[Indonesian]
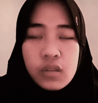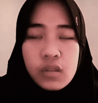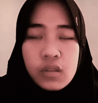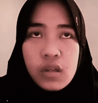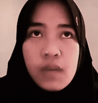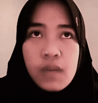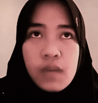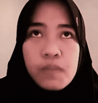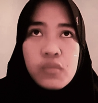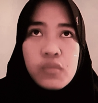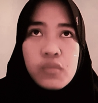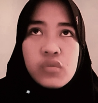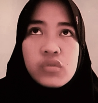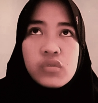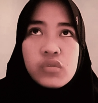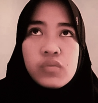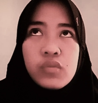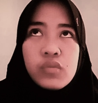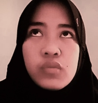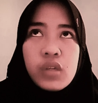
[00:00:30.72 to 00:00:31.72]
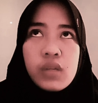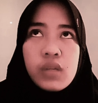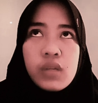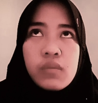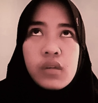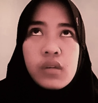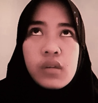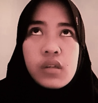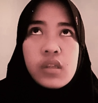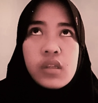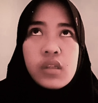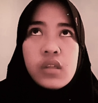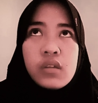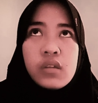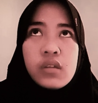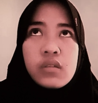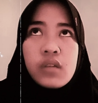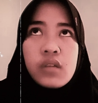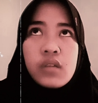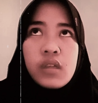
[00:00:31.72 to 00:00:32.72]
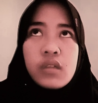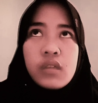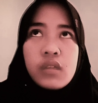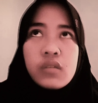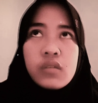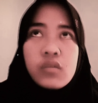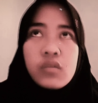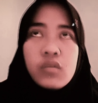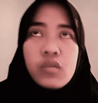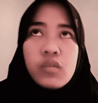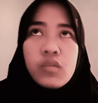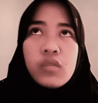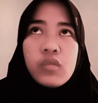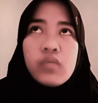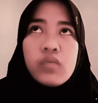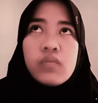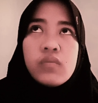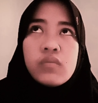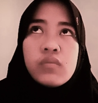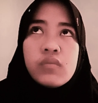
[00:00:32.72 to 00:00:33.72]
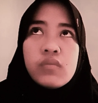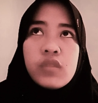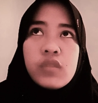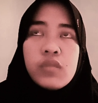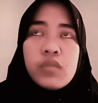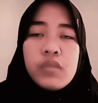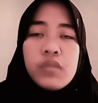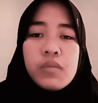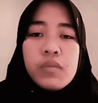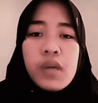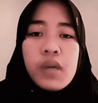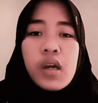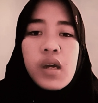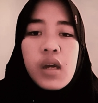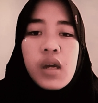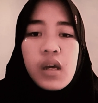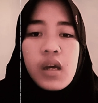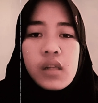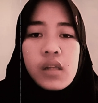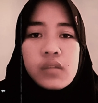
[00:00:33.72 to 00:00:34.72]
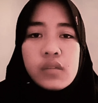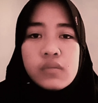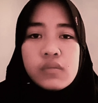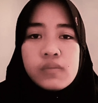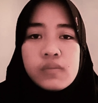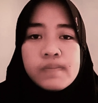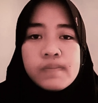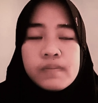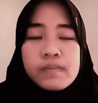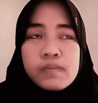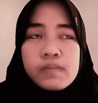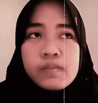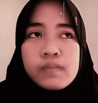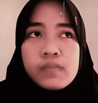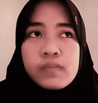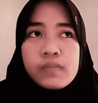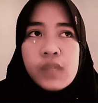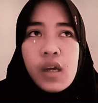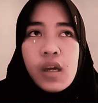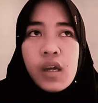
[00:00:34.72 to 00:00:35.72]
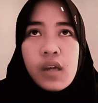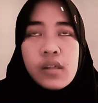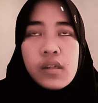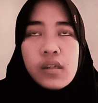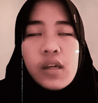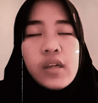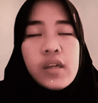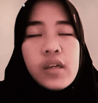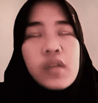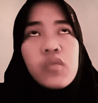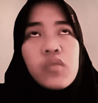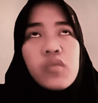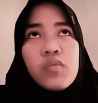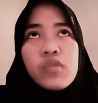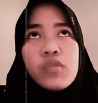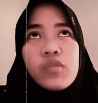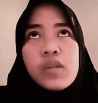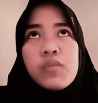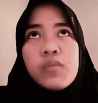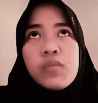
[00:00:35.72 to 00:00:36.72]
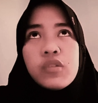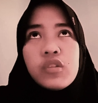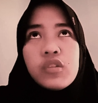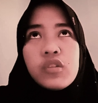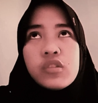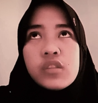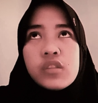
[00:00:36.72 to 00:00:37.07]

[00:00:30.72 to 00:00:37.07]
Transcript: ke kampus pulang pergi naik umum lebih mahal. Anda ya aku punya motor